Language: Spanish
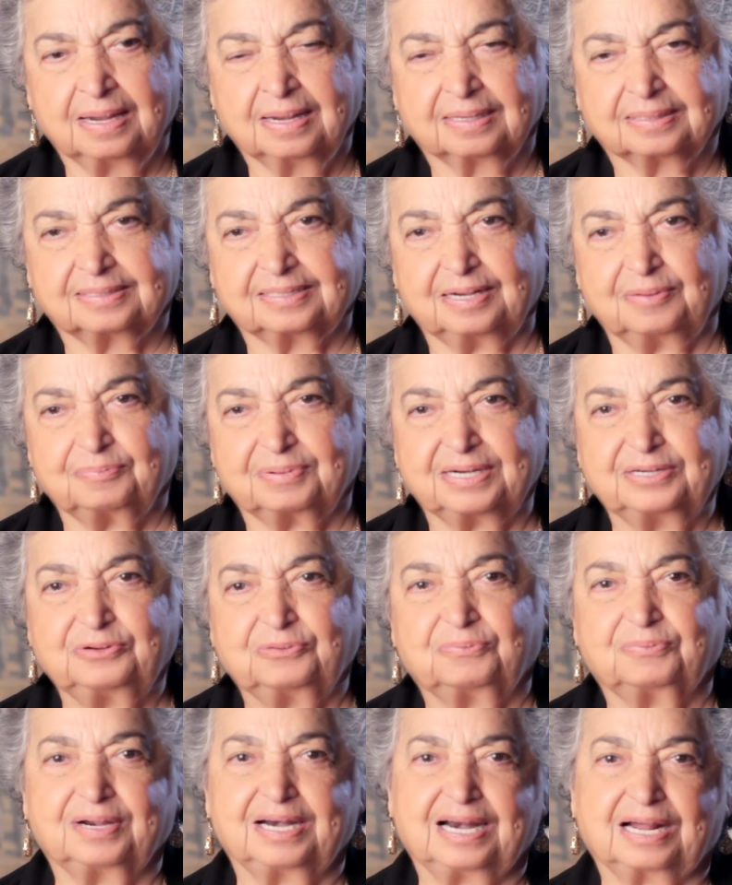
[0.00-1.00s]
Siempre
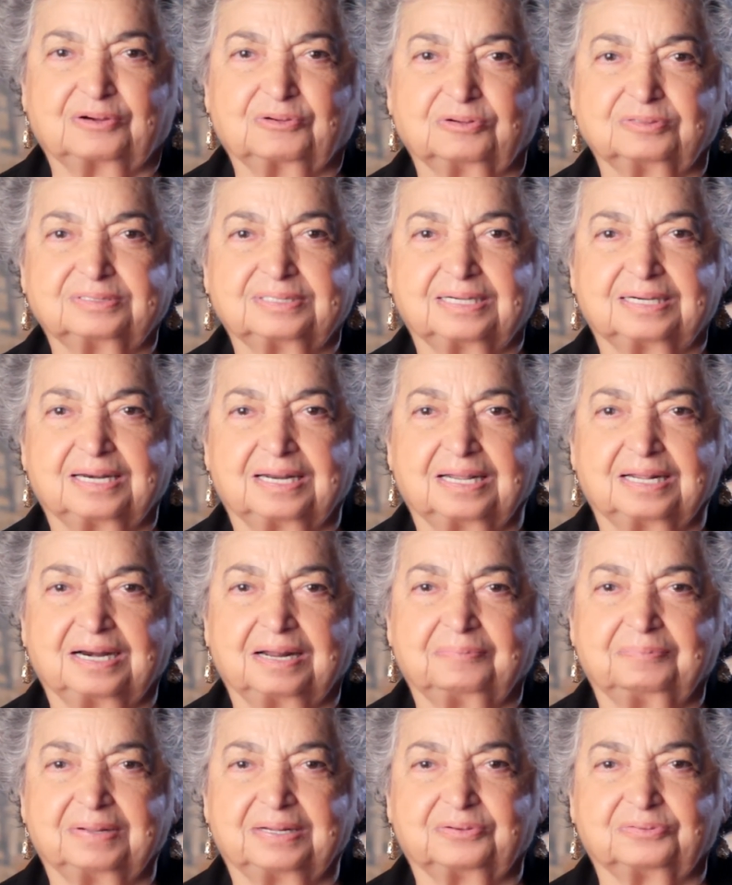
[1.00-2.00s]
yo fui la
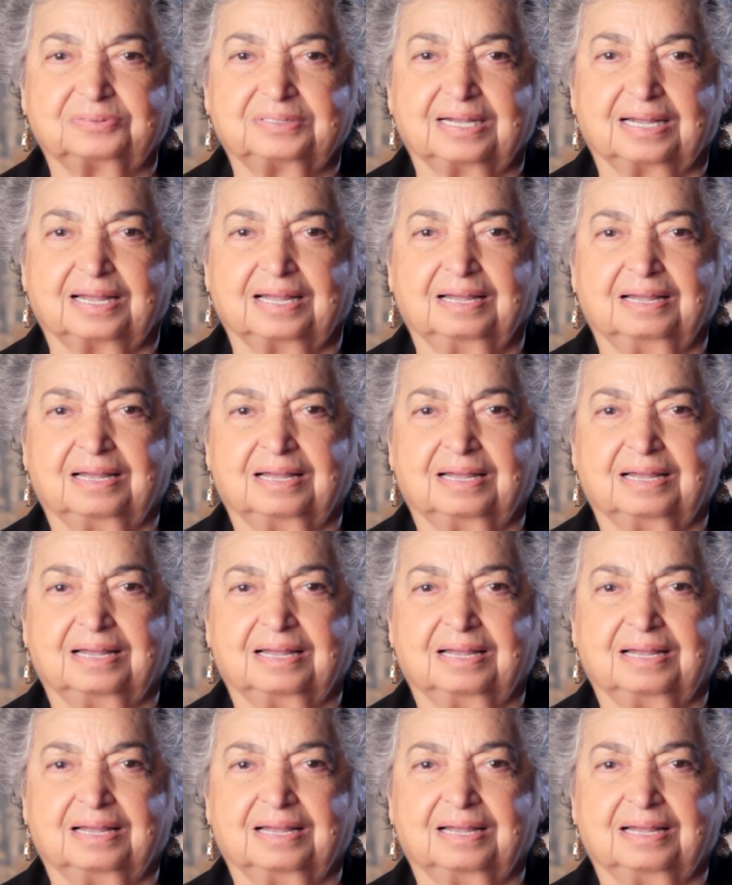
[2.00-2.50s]
cocinera, pero ya,